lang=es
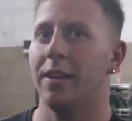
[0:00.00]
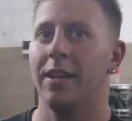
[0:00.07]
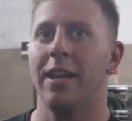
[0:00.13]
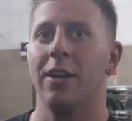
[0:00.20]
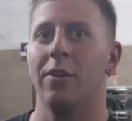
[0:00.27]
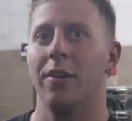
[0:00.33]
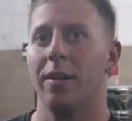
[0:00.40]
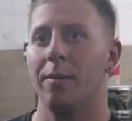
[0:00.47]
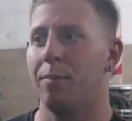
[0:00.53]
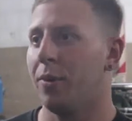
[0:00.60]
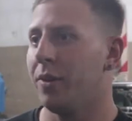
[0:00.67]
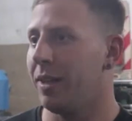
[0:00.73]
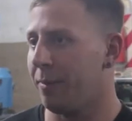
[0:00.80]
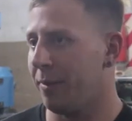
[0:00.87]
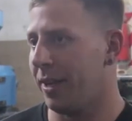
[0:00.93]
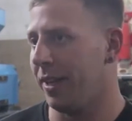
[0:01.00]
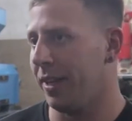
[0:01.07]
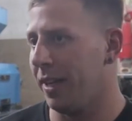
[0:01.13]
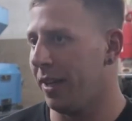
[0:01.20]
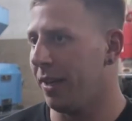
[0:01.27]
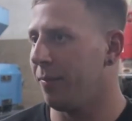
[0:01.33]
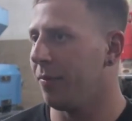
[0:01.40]
qué corresponda para
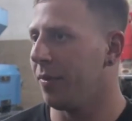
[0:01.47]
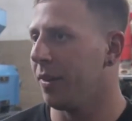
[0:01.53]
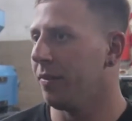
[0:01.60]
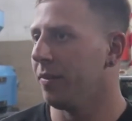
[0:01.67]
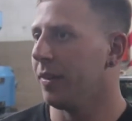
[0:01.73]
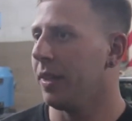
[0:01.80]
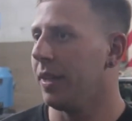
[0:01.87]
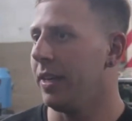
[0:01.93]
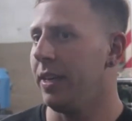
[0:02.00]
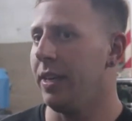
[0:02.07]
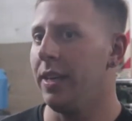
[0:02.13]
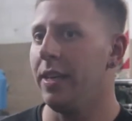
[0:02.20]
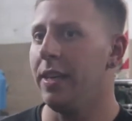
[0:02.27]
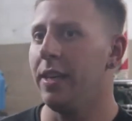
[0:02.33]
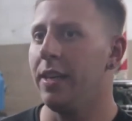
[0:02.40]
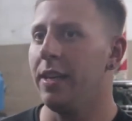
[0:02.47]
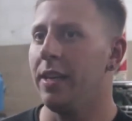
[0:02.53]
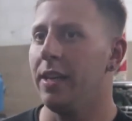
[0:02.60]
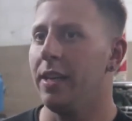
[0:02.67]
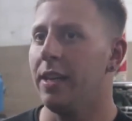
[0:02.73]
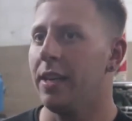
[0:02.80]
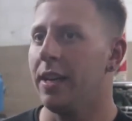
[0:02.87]
qué
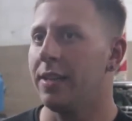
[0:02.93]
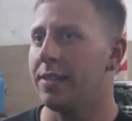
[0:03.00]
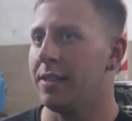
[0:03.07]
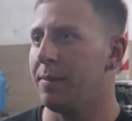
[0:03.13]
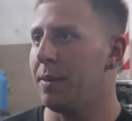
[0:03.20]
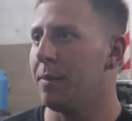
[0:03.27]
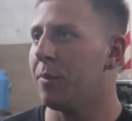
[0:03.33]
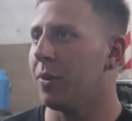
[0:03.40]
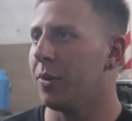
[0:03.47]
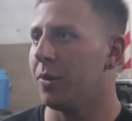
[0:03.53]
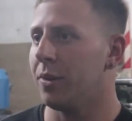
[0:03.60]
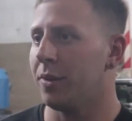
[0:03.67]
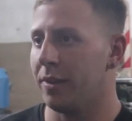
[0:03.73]
y mismo,